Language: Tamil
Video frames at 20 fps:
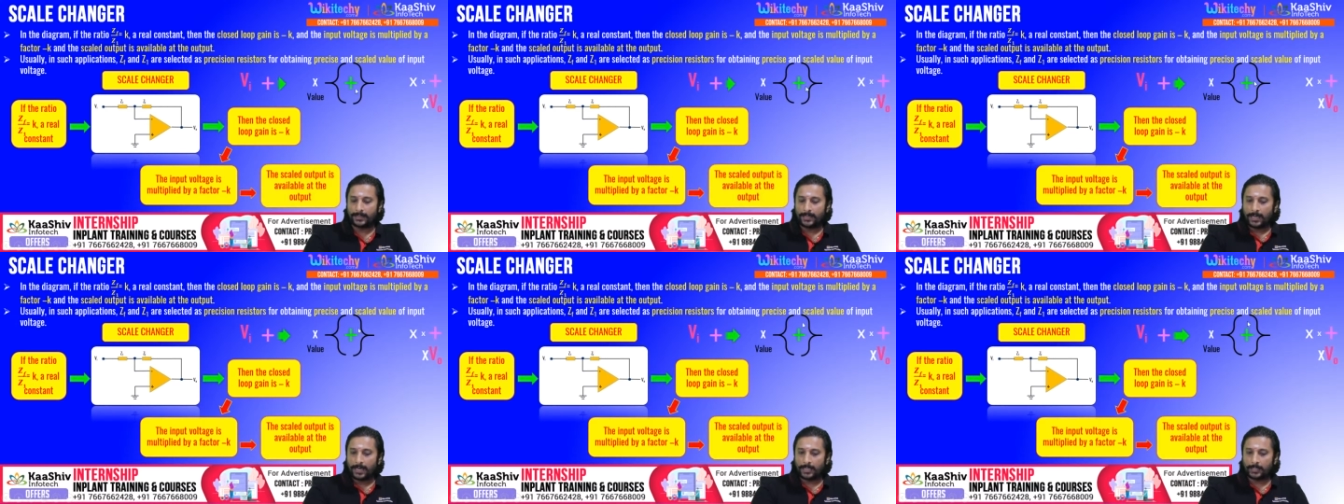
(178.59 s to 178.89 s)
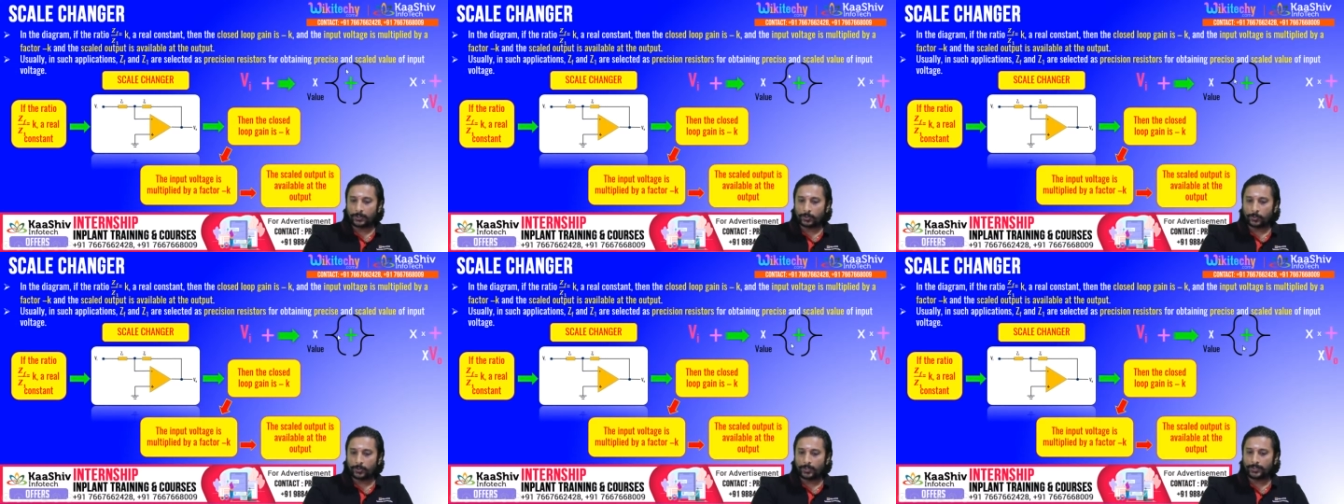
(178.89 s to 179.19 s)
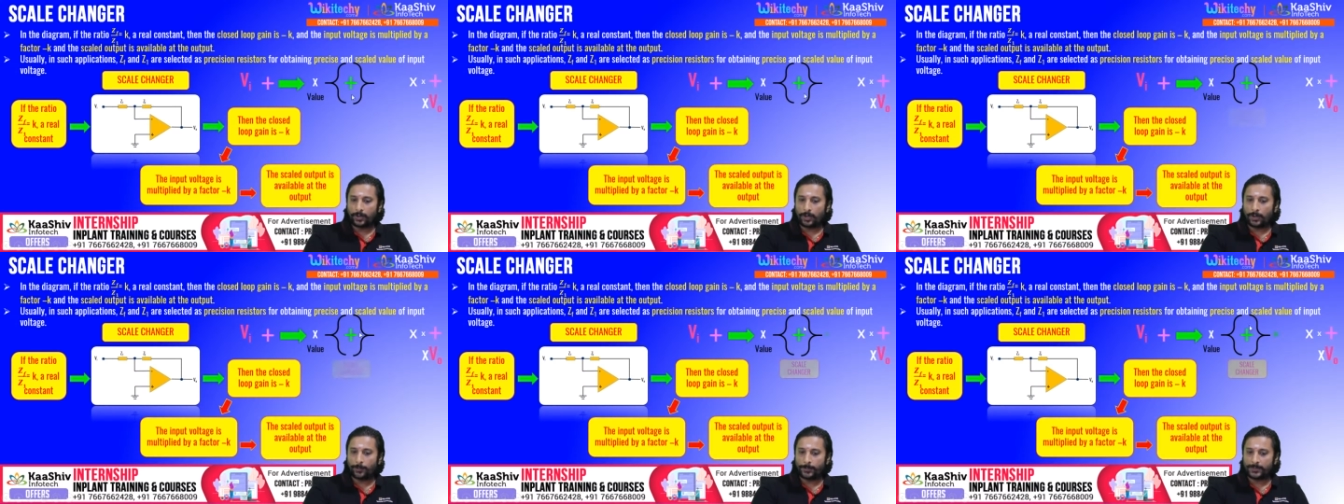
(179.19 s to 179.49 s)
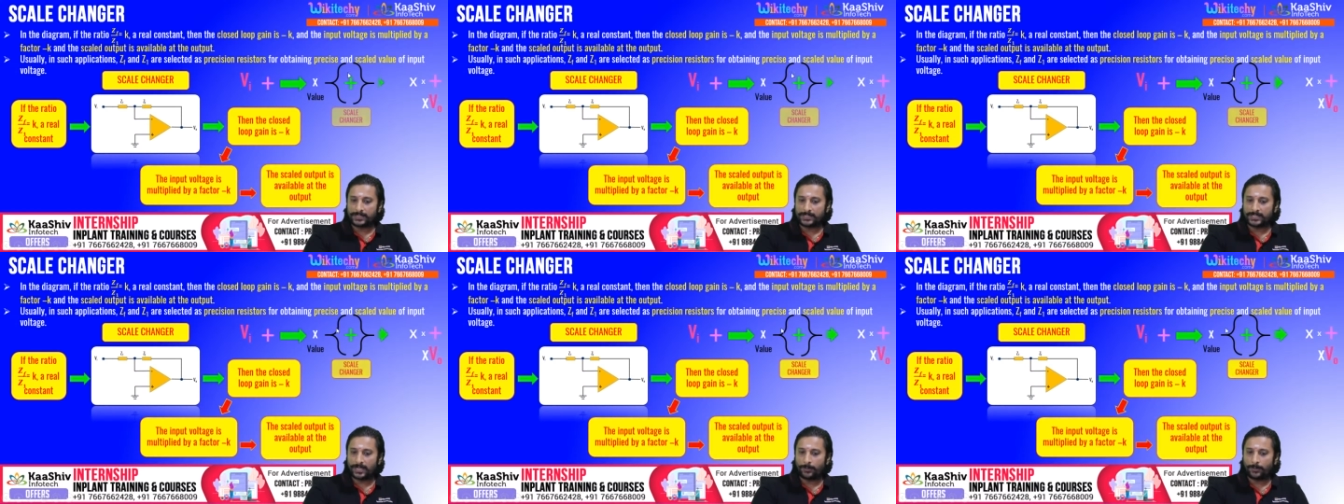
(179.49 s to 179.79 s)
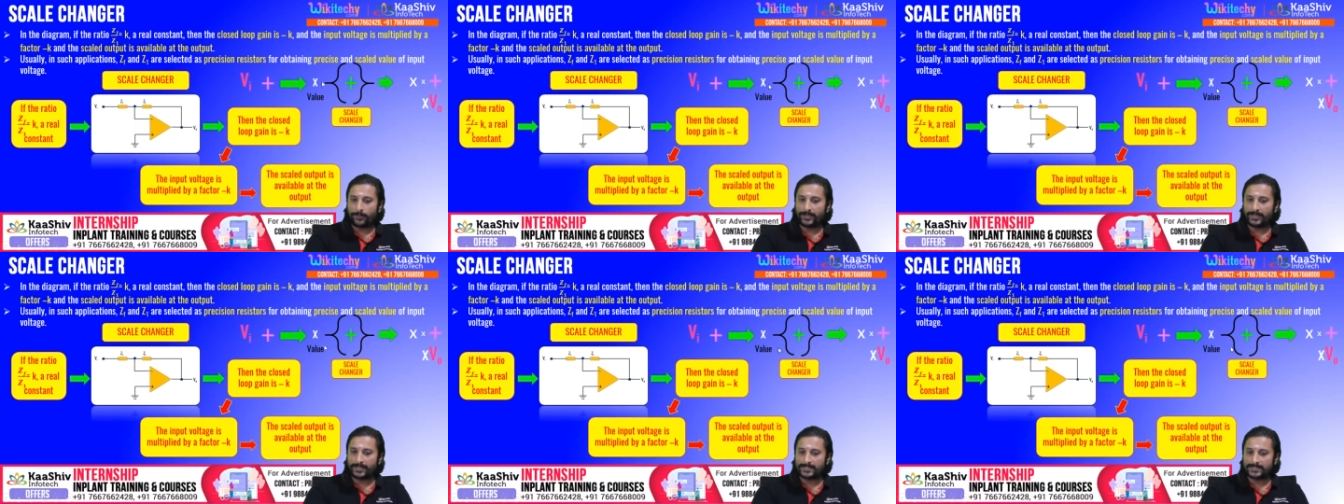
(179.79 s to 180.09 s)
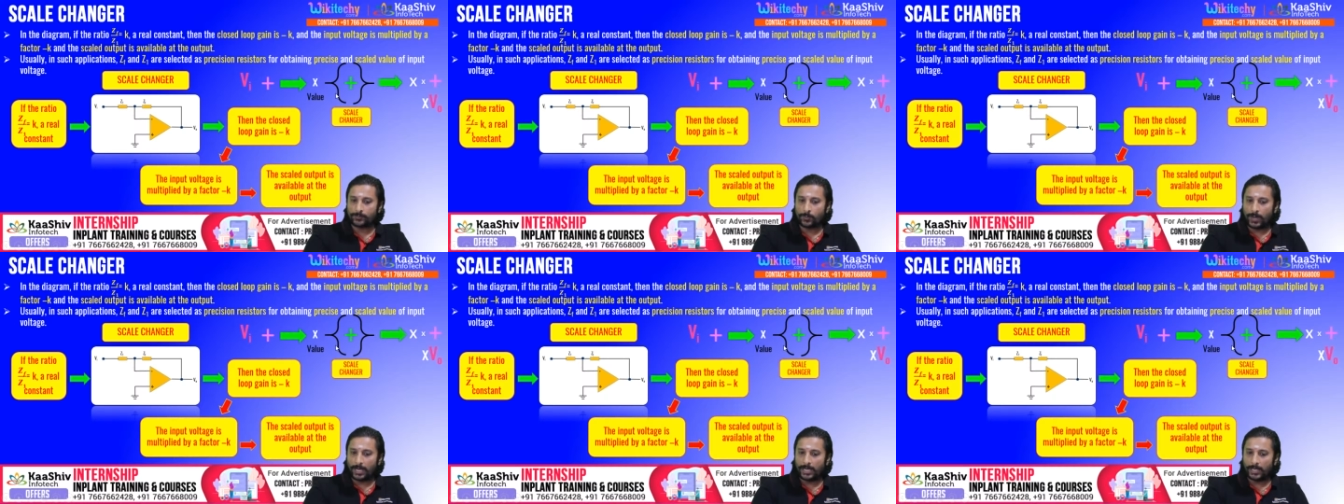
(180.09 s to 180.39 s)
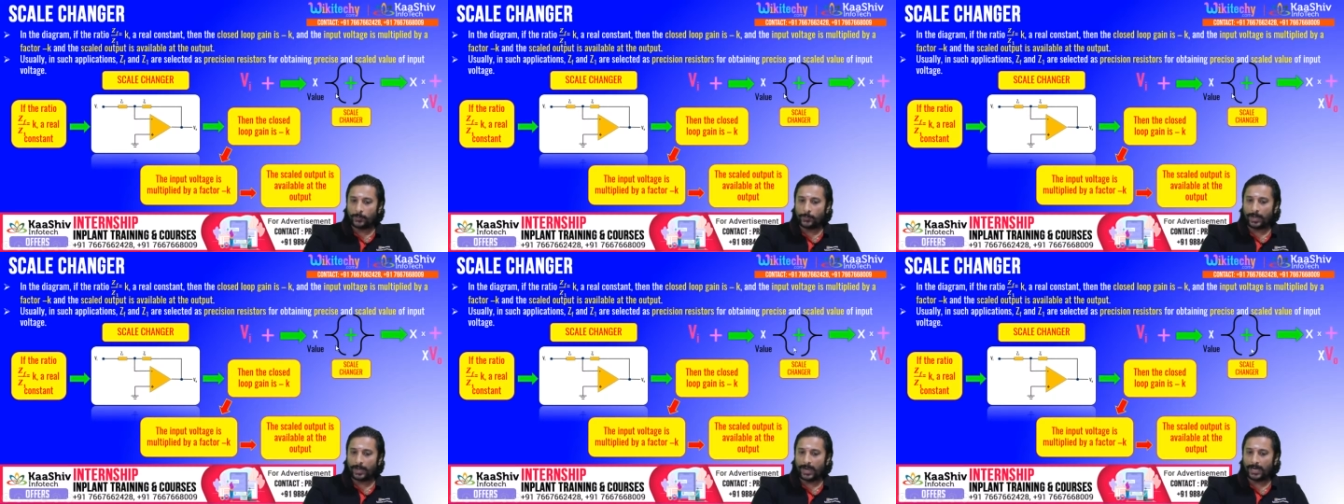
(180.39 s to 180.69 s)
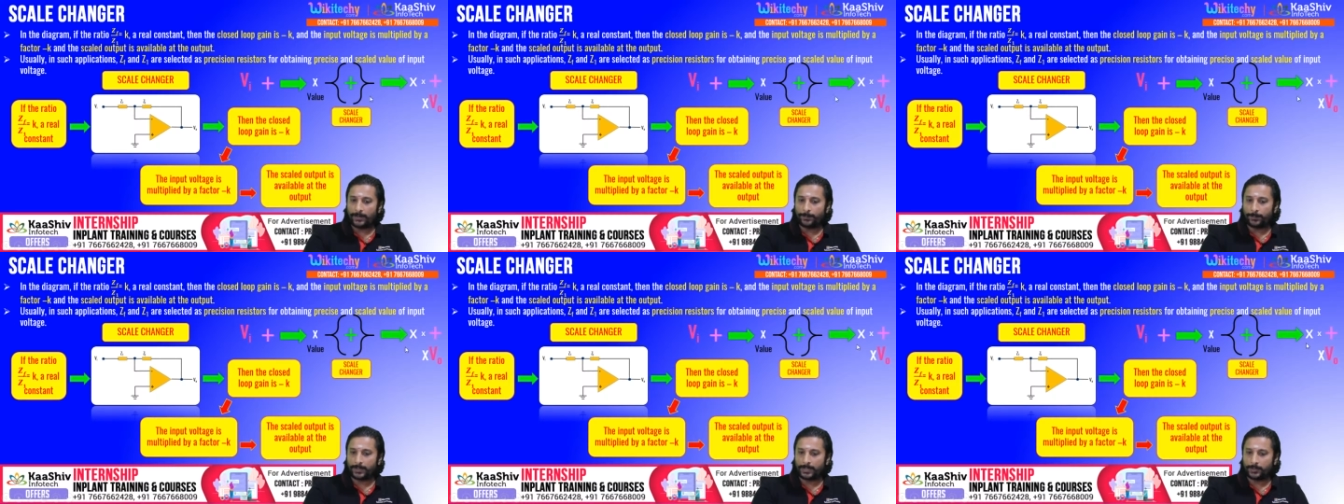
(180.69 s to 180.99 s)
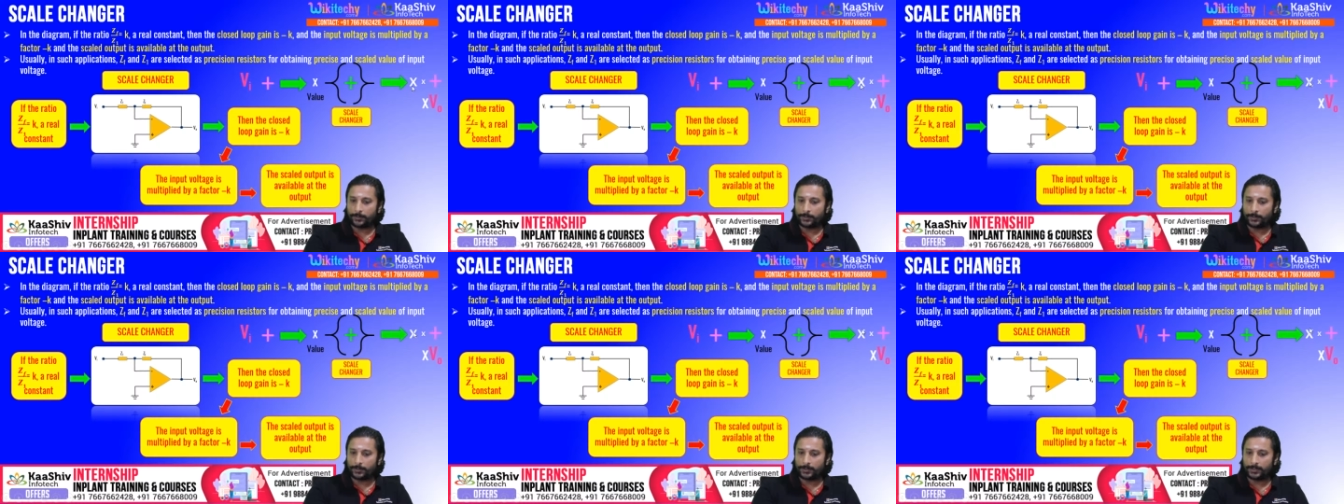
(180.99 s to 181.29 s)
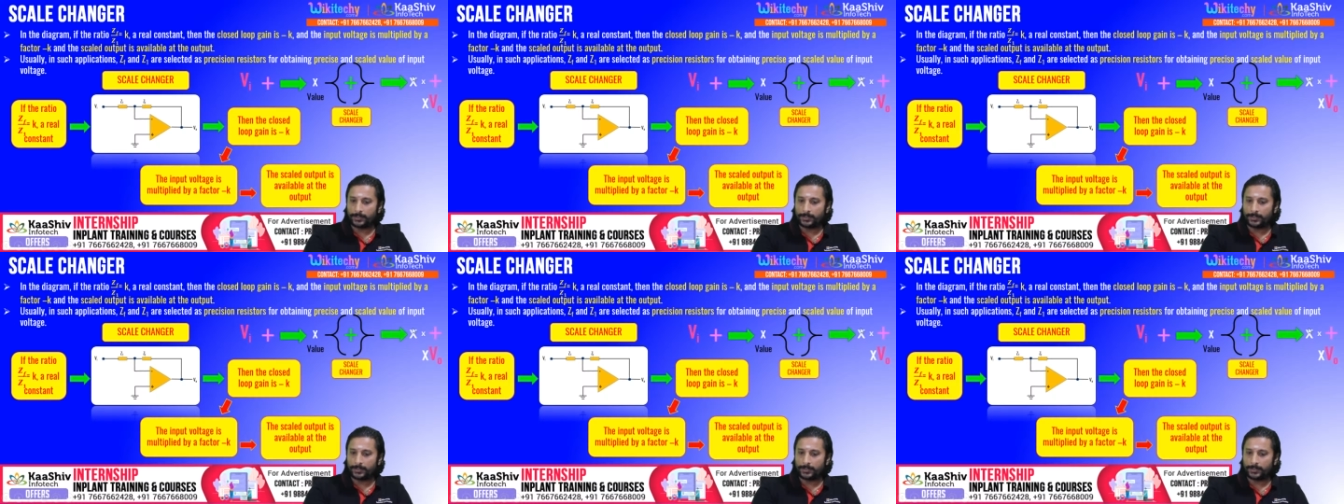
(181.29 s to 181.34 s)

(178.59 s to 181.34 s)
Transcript: அது கூட இந்த ஆப்ரேஷன் ஆம்பை எக்ஸ் வேல்யூவை ஆட் பண்ணும்போது